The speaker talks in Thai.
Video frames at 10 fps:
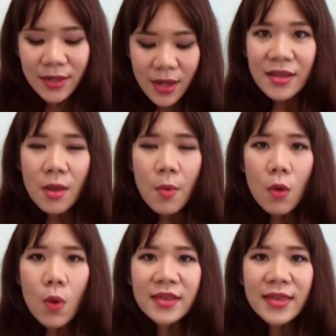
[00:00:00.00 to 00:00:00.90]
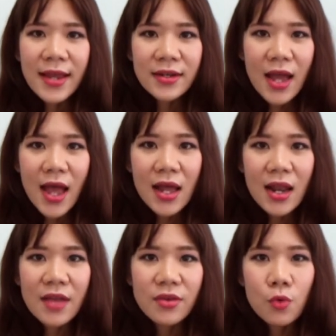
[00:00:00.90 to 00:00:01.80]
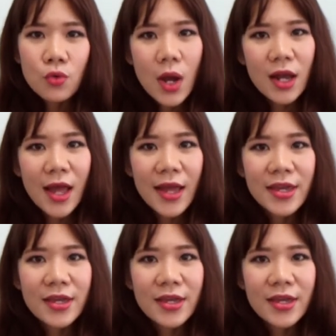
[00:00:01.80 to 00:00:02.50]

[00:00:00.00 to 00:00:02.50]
และถ้าบอกว่าแต่งหน้าล่ะจะพูดว่าอะไร